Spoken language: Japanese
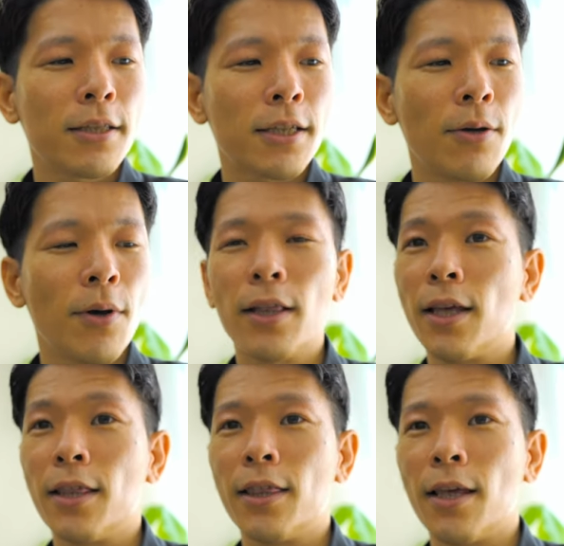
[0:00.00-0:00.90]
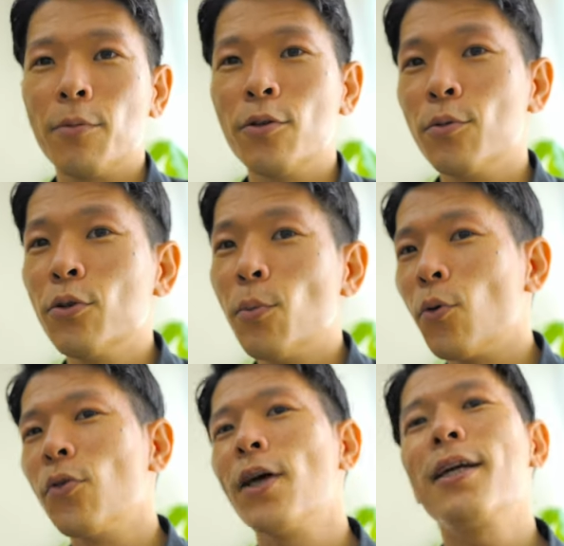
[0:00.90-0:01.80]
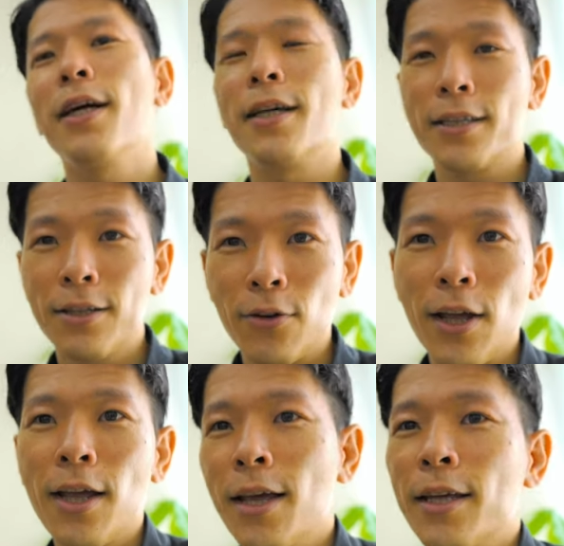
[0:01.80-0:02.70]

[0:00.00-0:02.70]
使い分けていって、自分の問題解決っていうのをね、